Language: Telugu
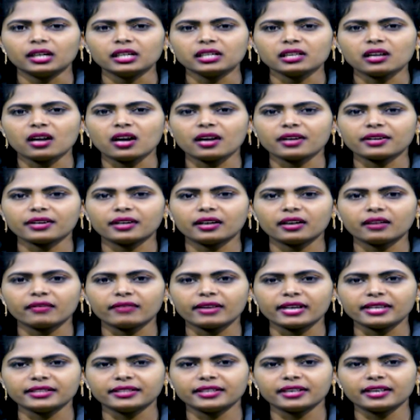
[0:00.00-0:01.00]
కాకినాడ
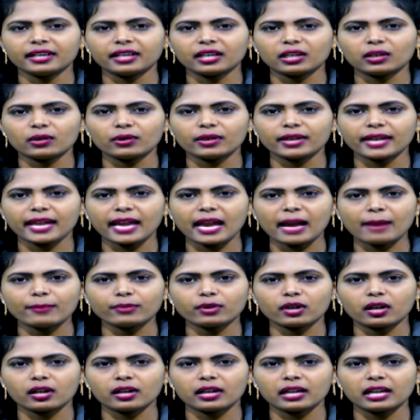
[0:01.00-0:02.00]
వైద్యనగర్లోని క్యాంప్
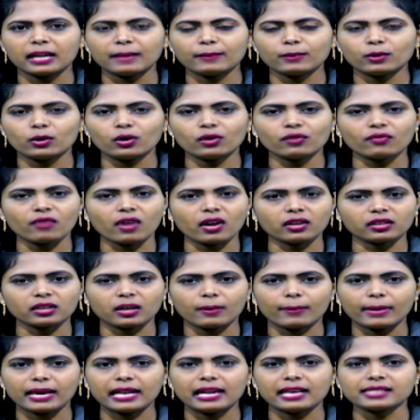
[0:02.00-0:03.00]
కార్యాలయంలో డ్వాక్రా
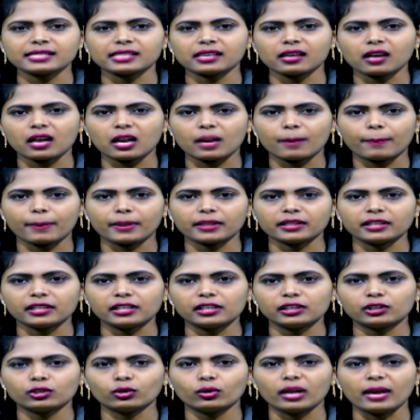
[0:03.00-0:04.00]
మహిళా సంఘాల
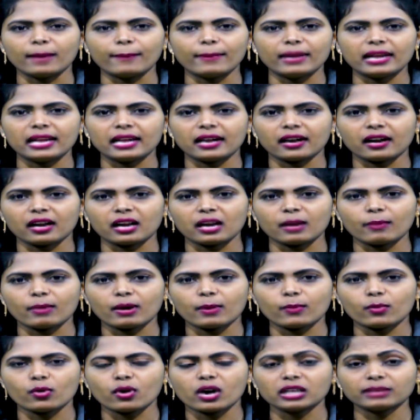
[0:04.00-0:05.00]
ప్రతినిధులతో ఎమ్మెల్యే
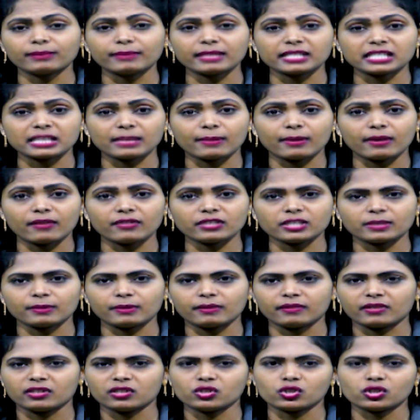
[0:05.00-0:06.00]
కన్నబాబు ఆత్మీయ సమావేశం
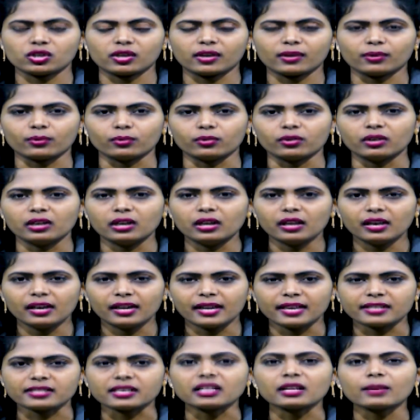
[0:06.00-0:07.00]
నిర్వహించారు
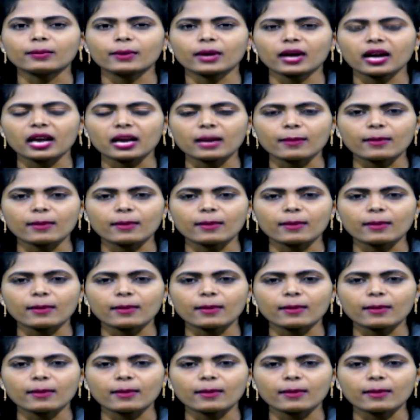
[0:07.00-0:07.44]
ఈ సందర్భంగా ఆయన